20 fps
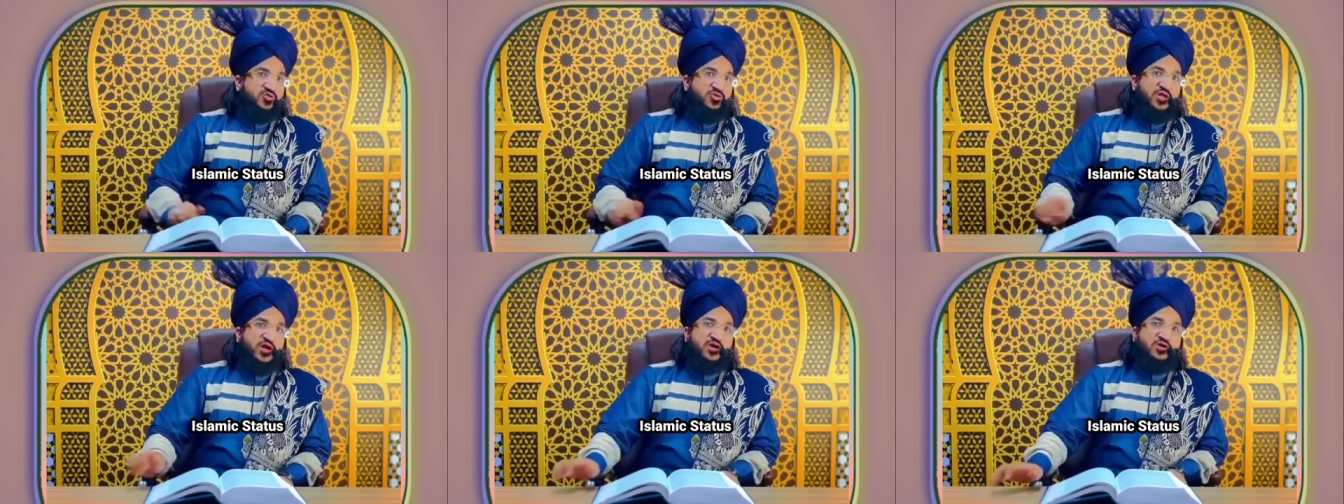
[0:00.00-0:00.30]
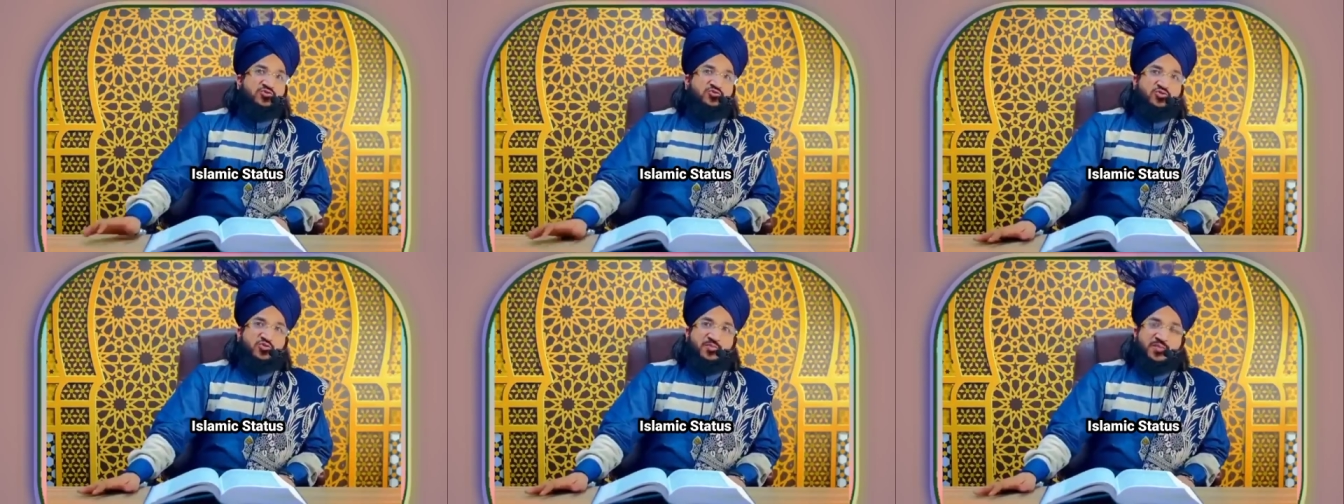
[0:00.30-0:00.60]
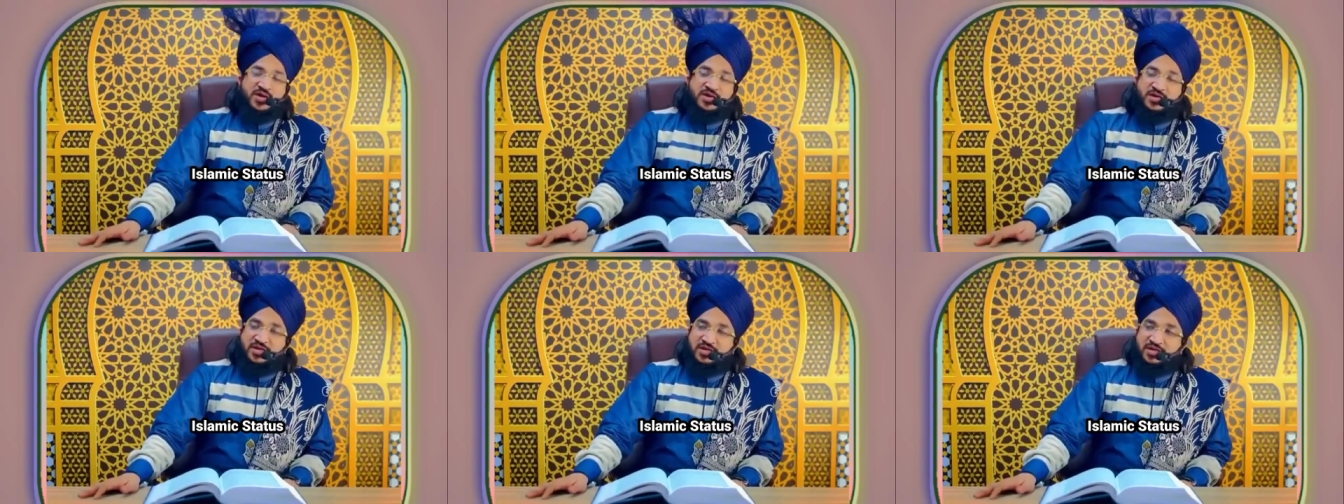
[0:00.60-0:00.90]
खुदा को
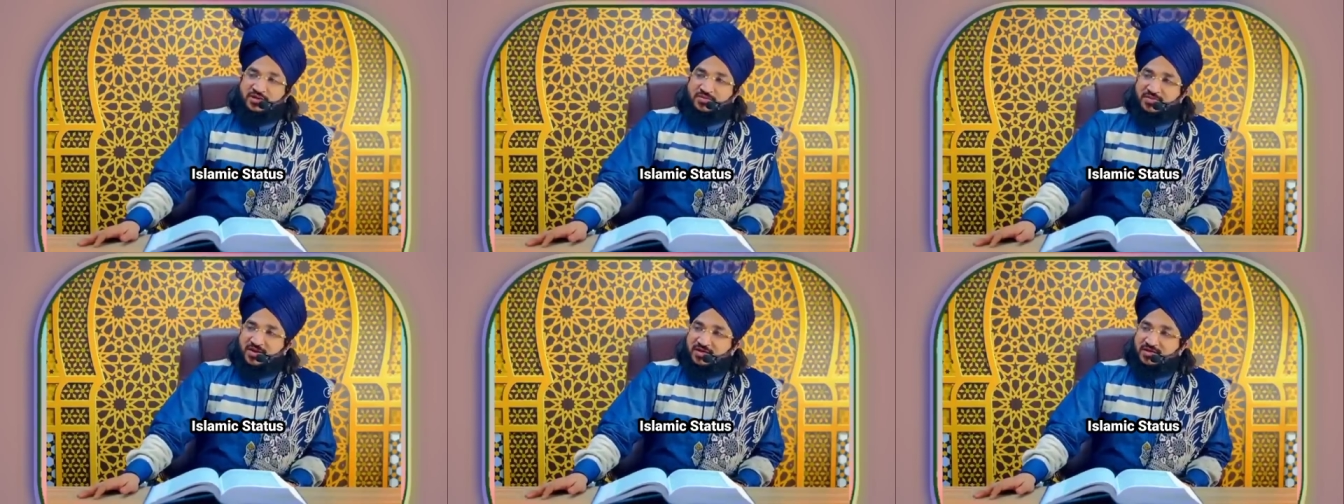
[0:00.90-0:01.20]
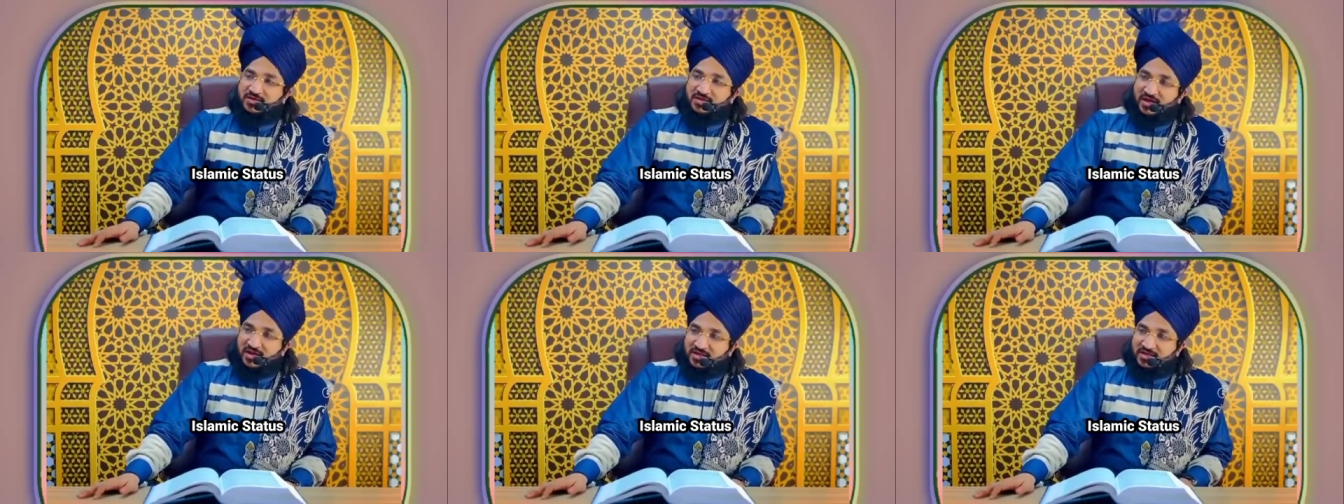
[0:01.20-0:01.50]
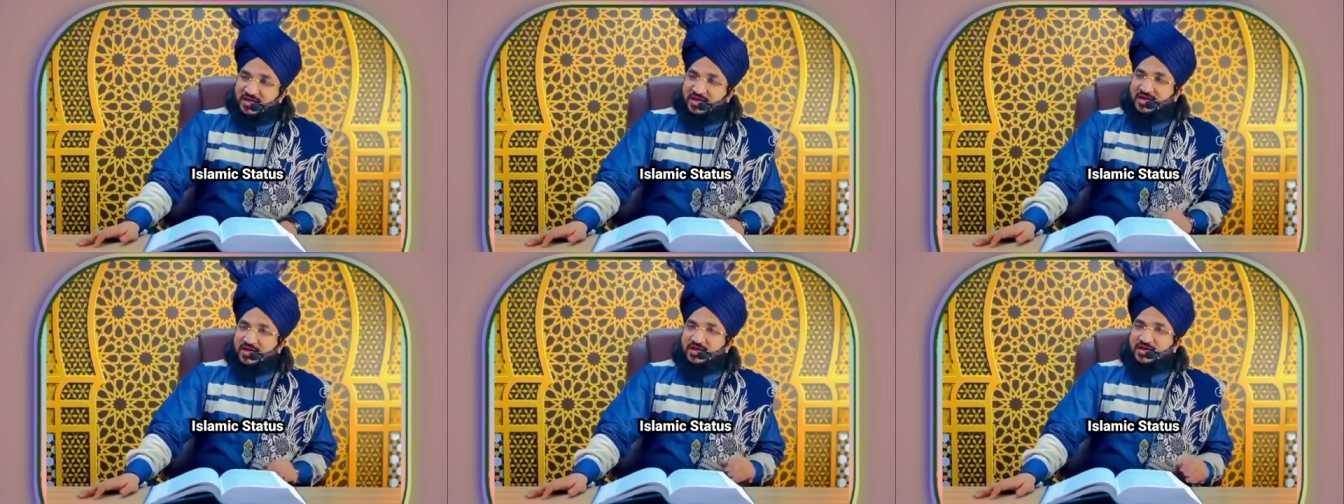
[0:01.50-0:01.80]
तो मानने की बात
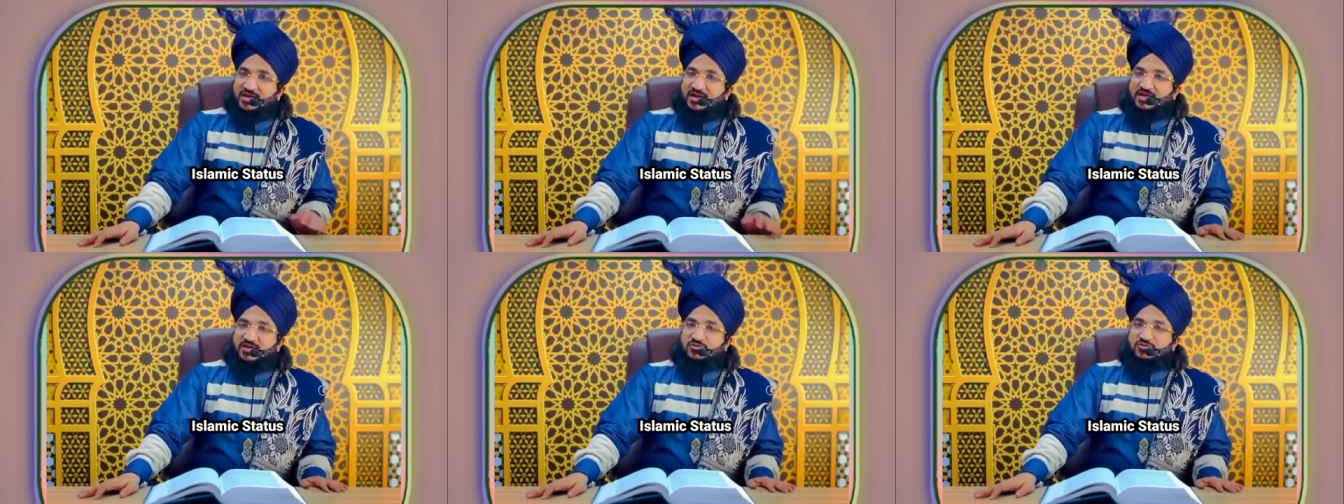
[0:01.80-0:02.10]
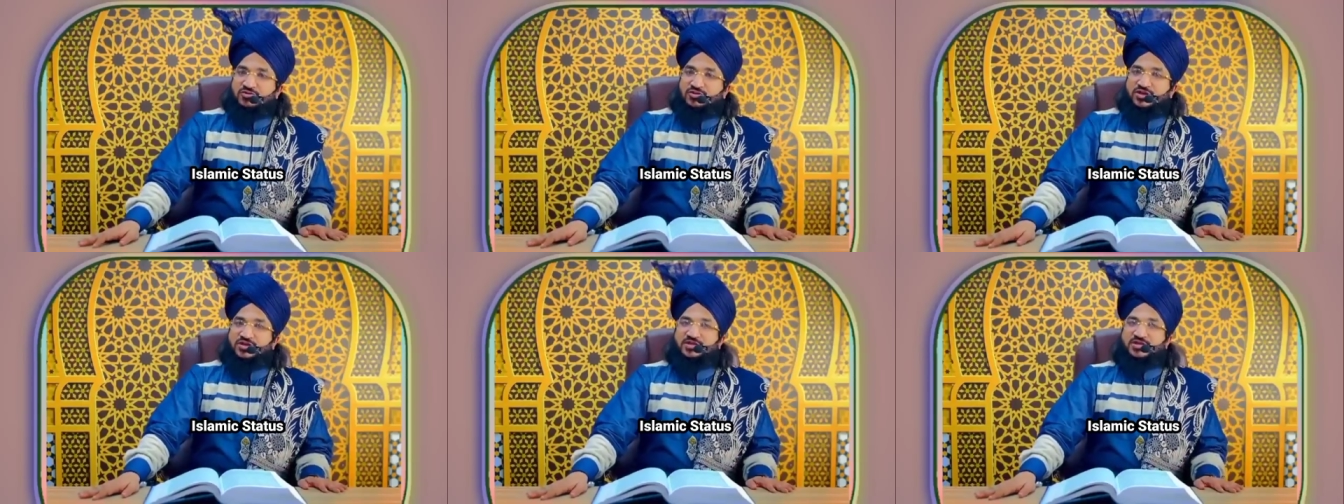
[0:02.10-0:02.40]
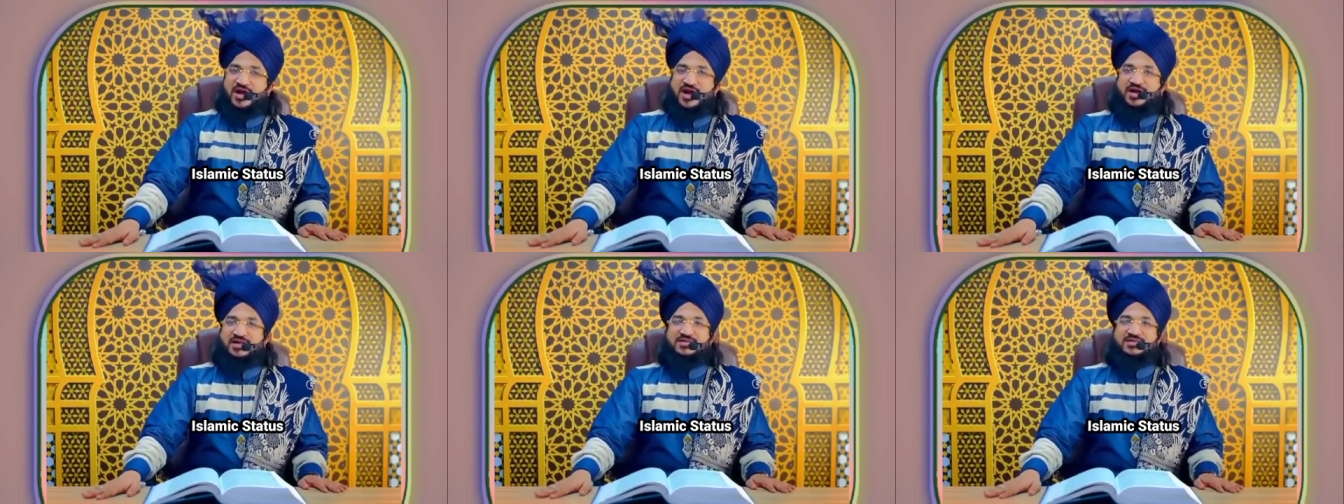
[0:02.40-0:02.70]
कहते हैं लेकिन उसके
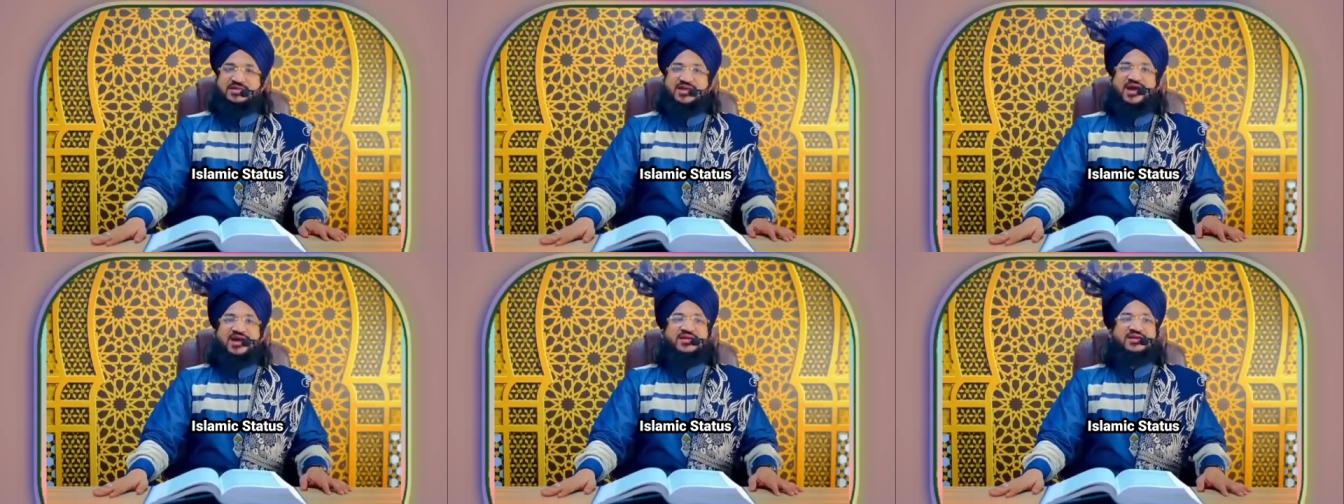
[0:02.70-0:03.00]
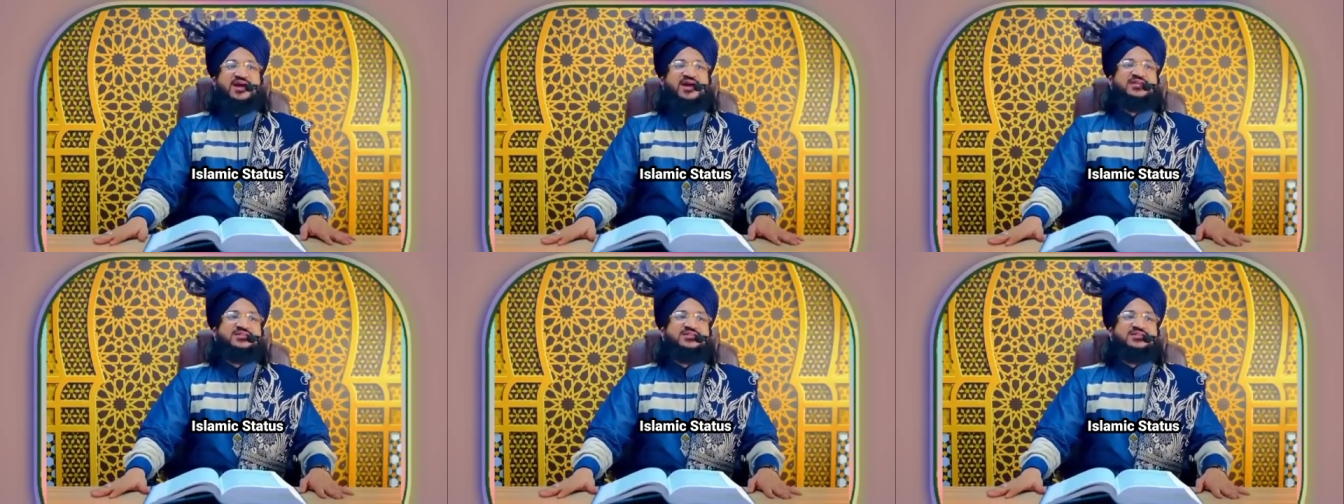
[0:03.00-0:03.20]
साथ क्या